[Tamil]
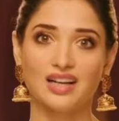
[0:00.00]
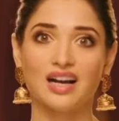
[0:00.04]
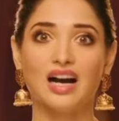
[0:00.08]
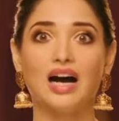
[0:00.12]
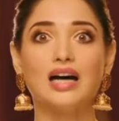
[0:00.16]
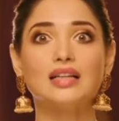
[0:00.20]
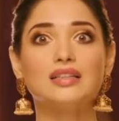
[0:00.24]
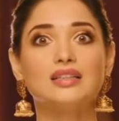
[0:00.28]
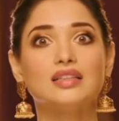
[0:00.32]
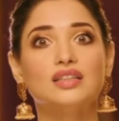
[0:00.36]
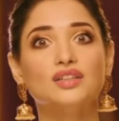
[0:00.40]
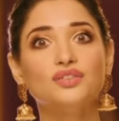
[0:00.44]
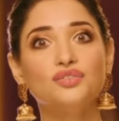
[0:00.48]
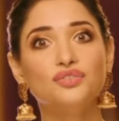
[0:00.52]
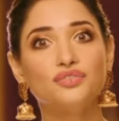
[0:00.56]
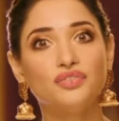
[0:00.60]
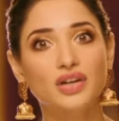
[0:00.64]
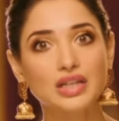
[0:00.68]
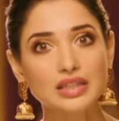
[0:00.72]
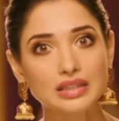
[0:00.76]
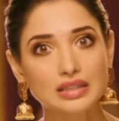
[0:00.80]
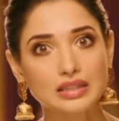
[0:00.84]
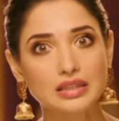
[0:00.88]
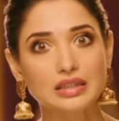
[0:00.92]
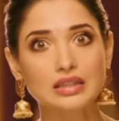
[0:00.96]
அதுக்கு
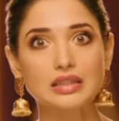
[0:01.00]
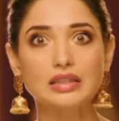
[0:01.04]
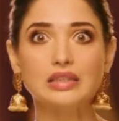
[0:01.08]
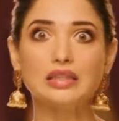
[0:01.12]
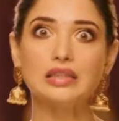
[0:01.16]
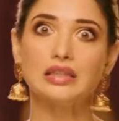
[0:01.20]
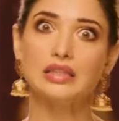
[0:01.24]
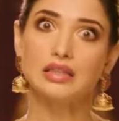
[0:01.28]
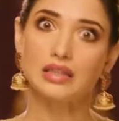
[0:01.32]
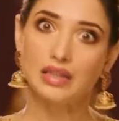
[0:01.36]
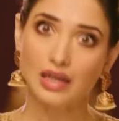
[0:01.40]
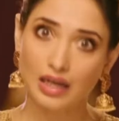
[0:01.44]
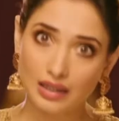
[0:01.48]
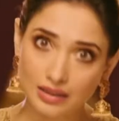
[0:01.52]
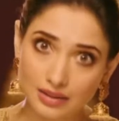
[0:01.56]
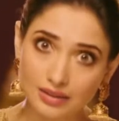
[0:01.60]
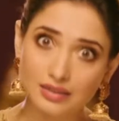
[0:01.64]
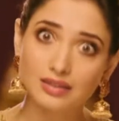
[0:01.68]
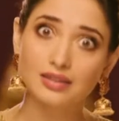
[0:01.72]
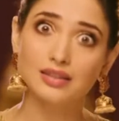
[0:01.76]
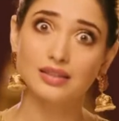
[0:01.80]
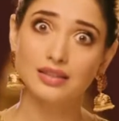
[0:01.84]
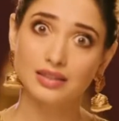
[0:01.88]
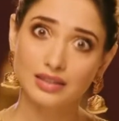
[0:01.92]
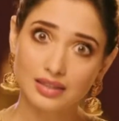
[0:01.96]
வட்டி கட்டி
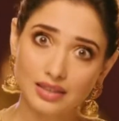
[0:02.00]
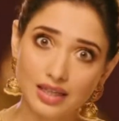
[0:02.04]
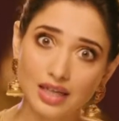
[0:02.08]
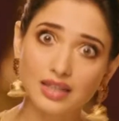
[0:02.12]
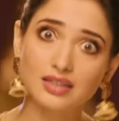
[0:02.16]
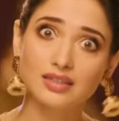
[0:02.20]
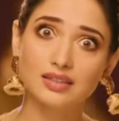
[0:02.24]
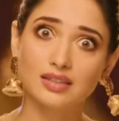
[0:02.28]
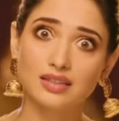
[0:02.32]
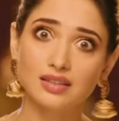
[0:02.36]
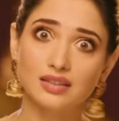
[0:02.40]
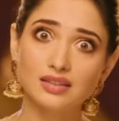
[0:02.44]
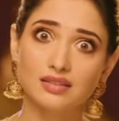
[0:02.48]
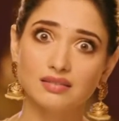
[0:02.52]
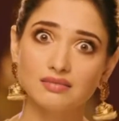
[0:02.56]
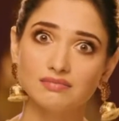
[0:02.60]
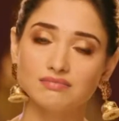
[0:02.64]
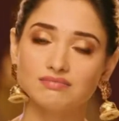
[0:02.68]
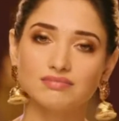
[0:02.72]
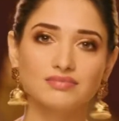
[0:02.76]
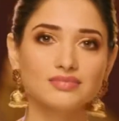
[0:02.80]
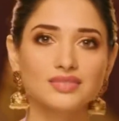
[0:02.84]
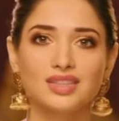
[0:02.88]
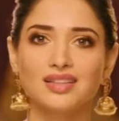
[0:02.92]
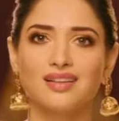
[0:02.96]
கட்டி
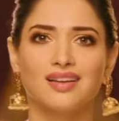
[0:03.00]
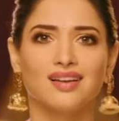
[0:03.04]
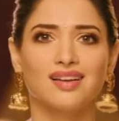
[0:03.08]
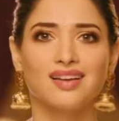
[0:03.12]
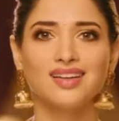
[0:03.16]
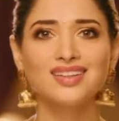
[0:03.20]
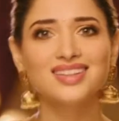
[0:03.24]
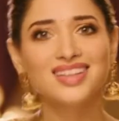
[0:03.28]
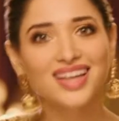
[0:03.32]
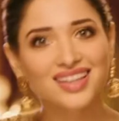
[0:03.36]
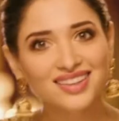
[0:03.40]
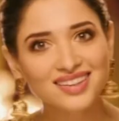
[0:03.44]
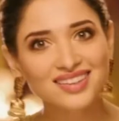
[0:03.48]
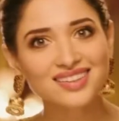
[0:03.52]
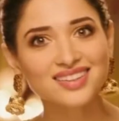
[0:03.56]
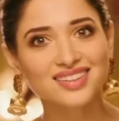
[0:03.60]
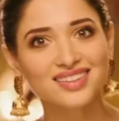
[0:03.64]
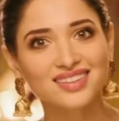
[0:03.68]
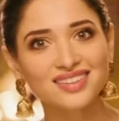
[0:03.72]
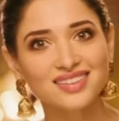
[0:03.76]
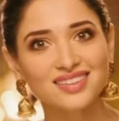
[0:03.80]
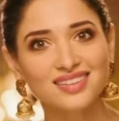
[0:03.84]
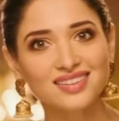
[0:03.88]
எதுக்கு